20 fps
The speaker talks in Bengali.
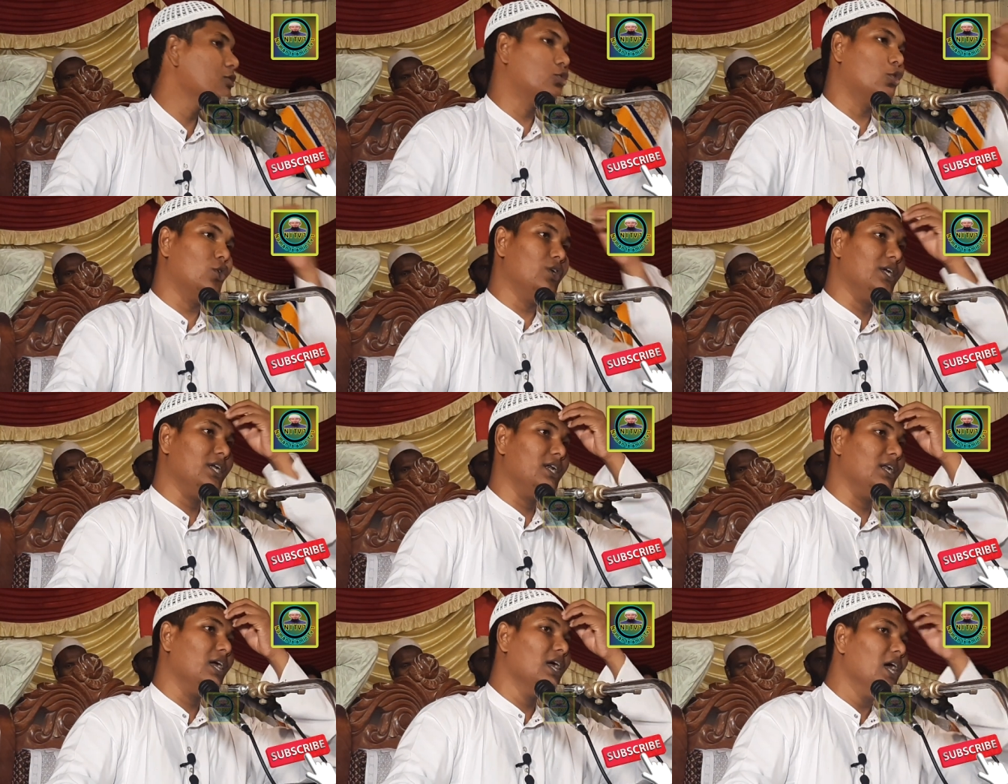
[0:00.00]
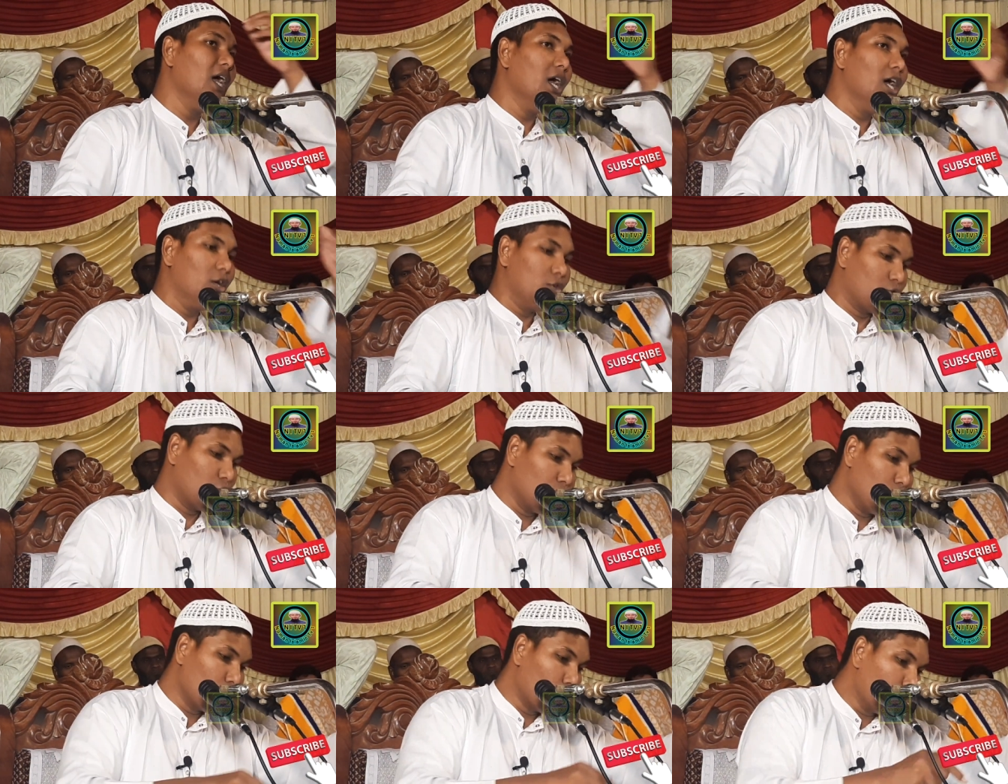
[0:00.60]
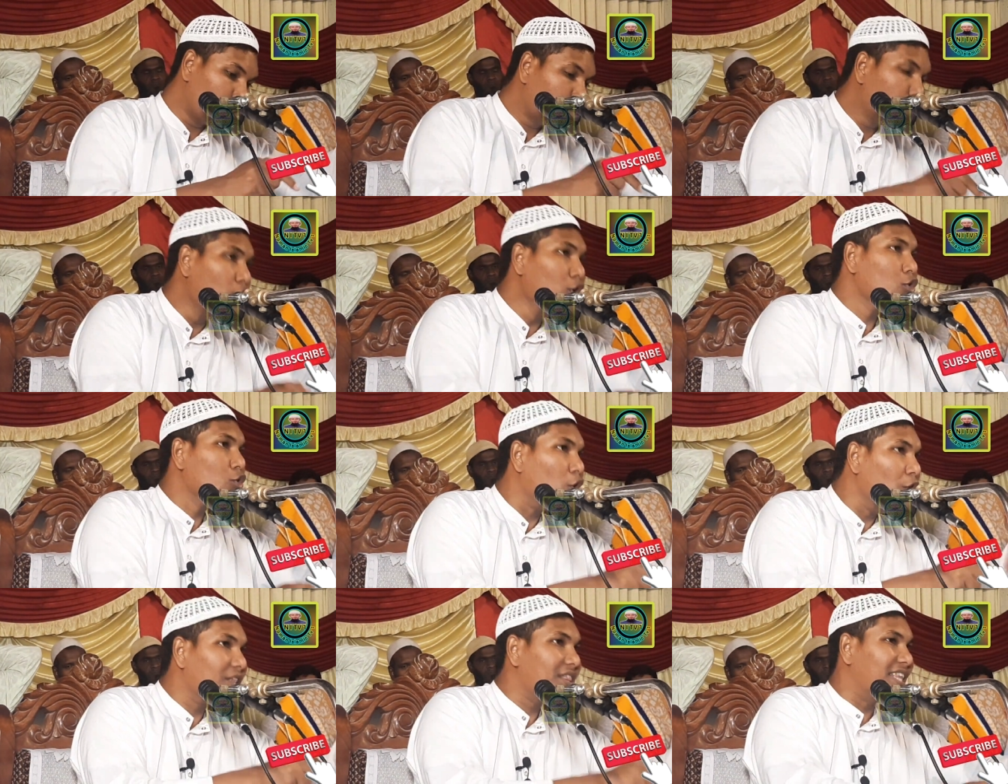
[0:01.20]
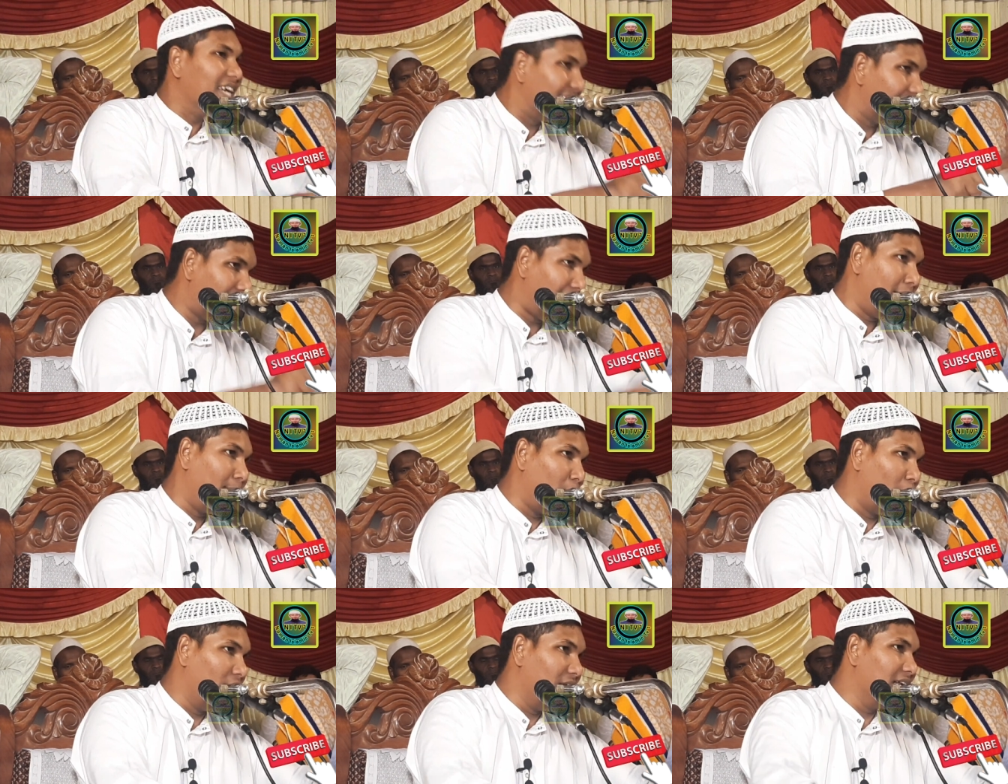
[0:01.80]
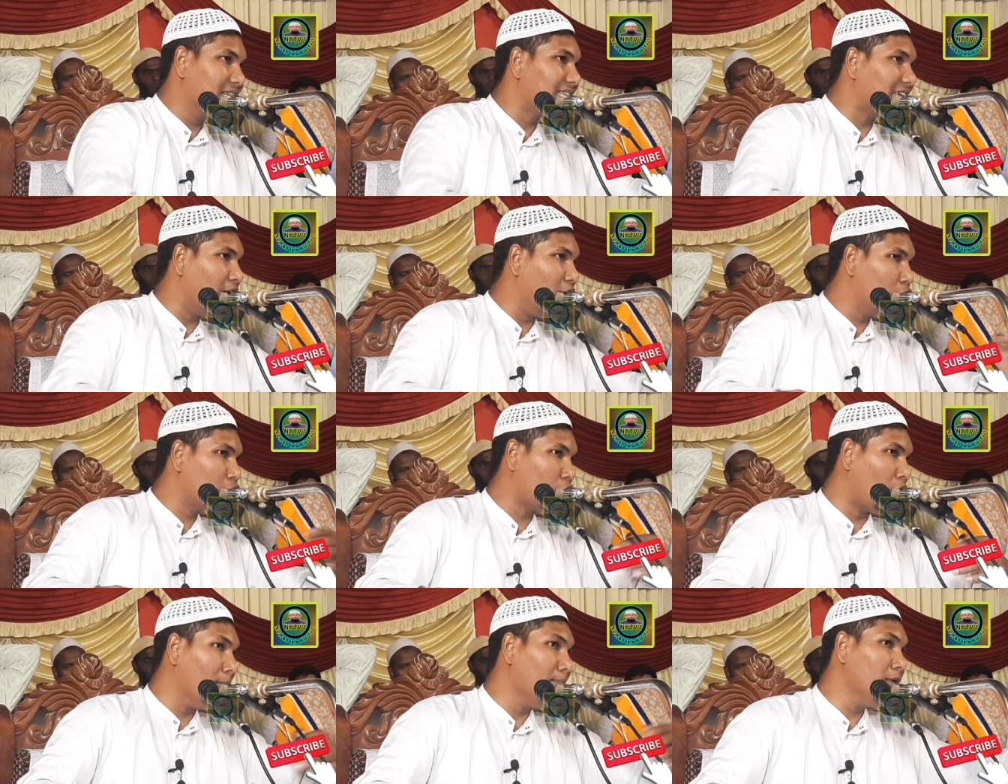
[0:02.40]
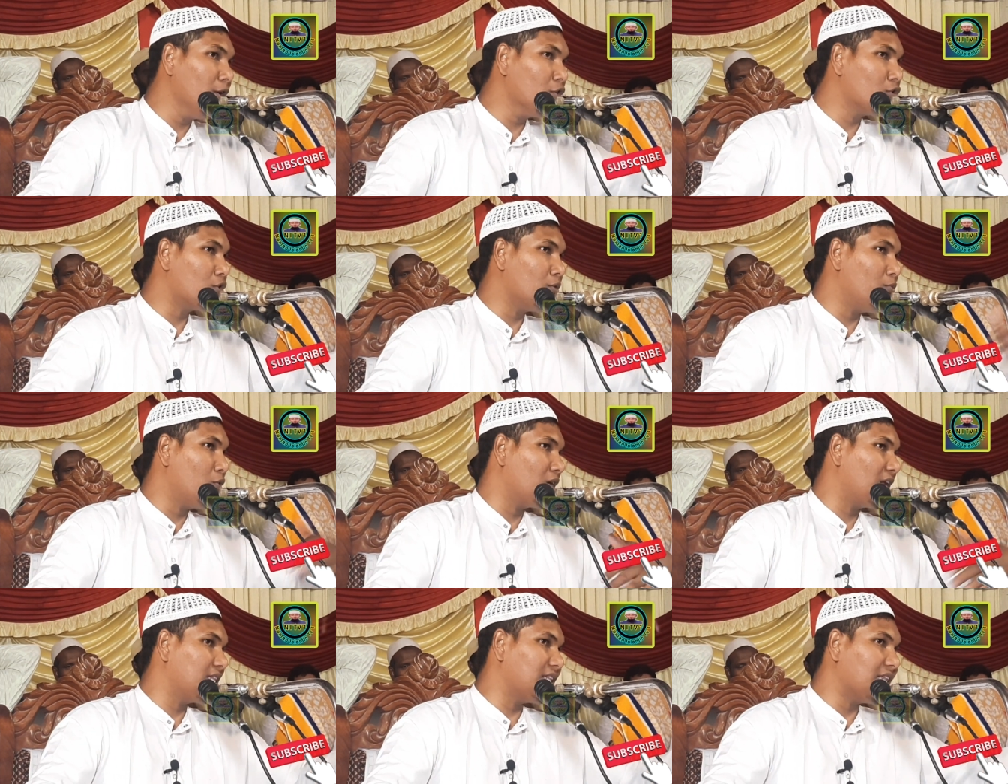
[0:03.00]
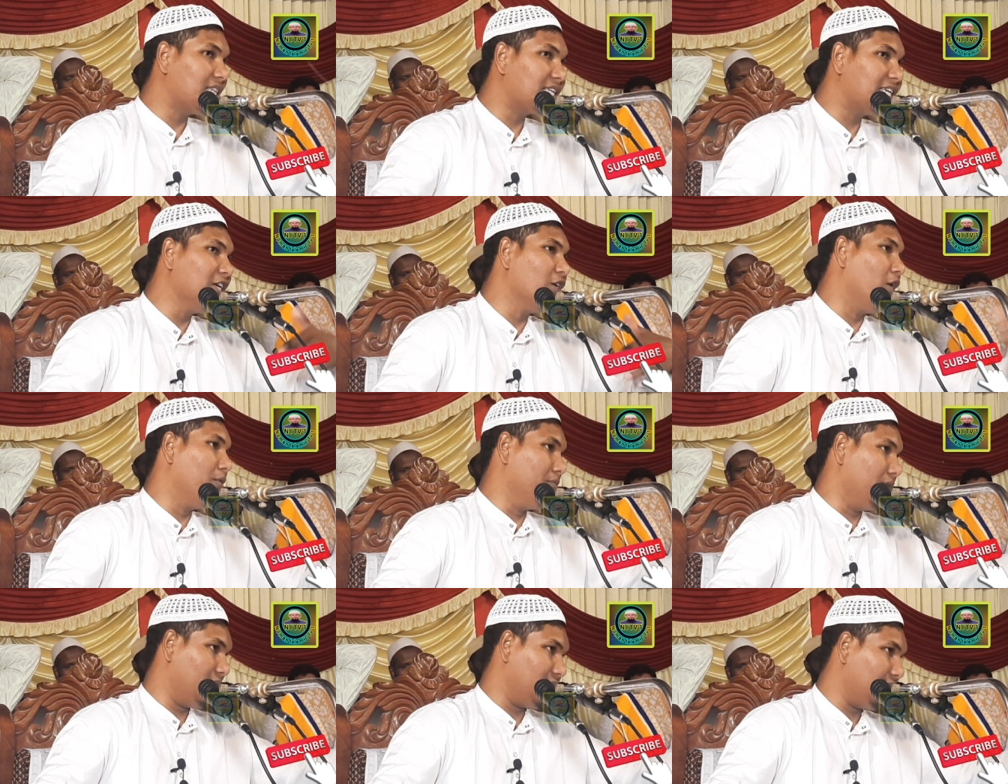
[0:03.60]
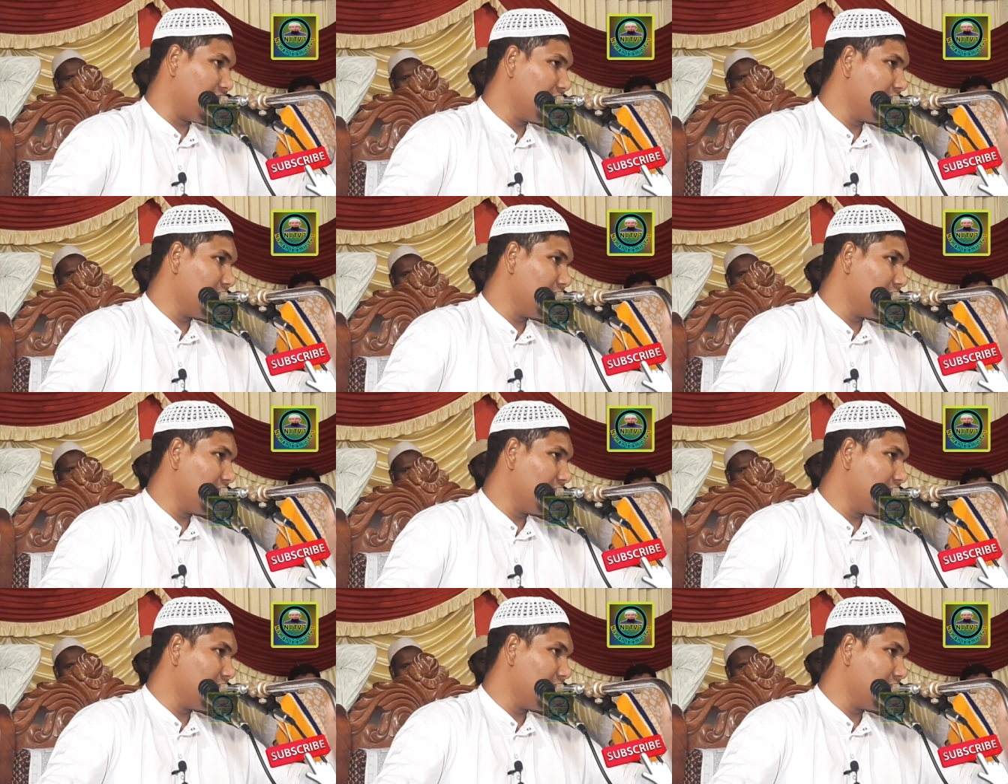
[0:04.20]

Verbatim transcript: দলিল যদি রসুল করতে না বলেন তাহলে সম্মিলিত মোনাজাত কি হবে